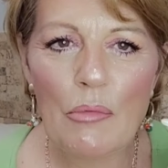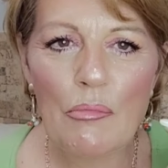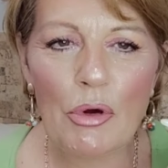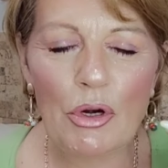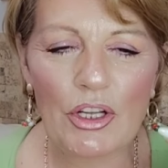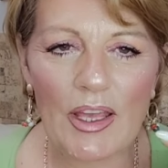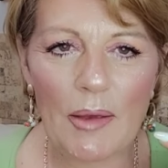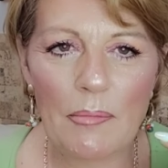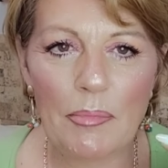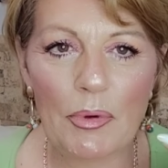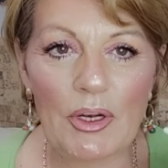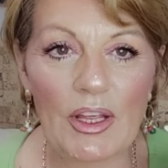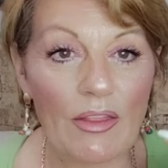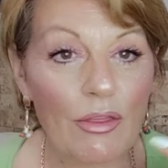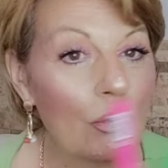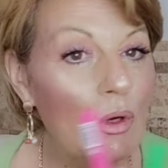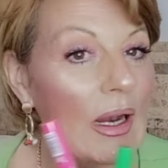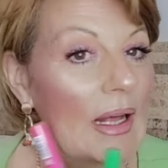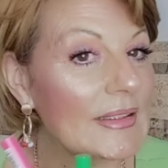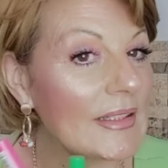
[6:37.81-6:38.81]
¿Por qué? Porque
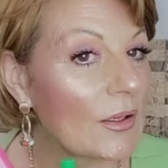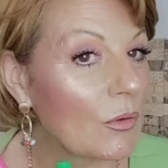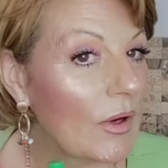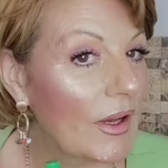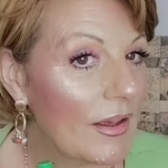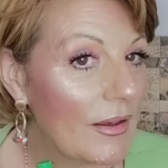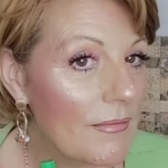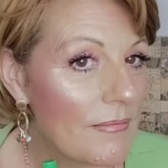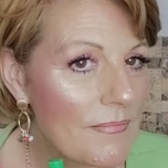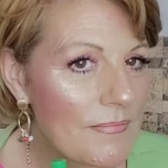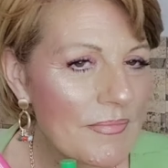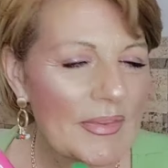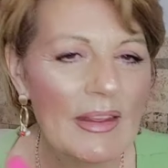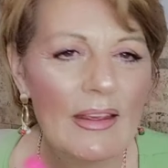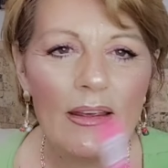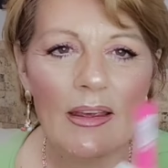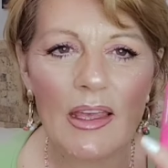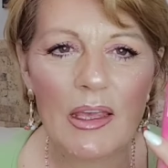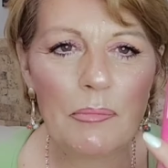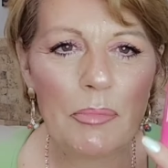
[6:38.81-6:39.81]
azul la tengo ahí
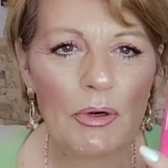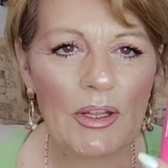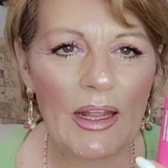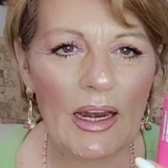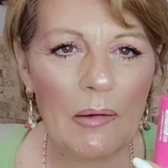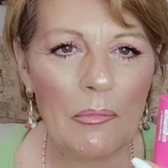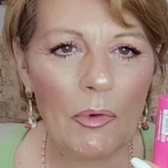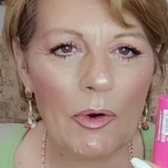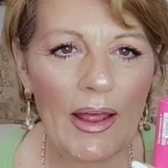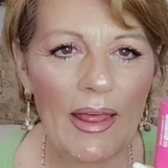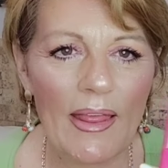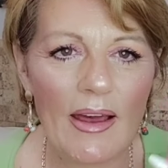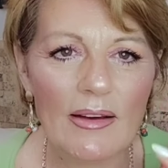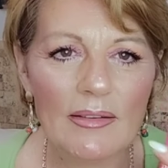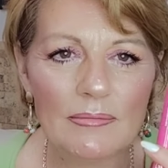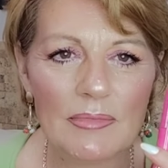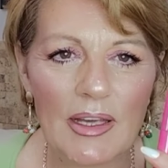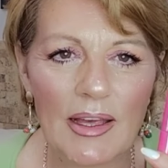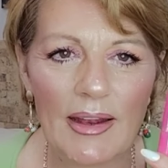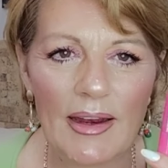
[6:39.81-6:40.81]
y porque la
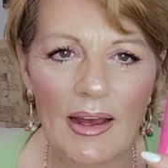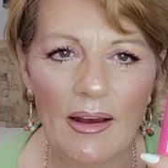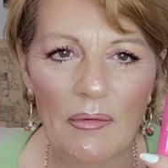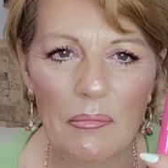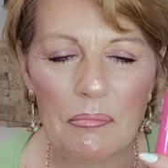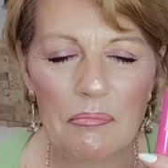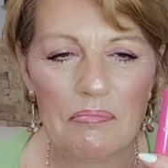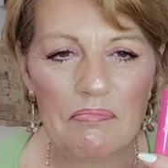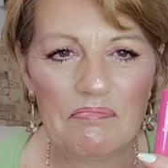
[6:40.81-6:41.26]
morada era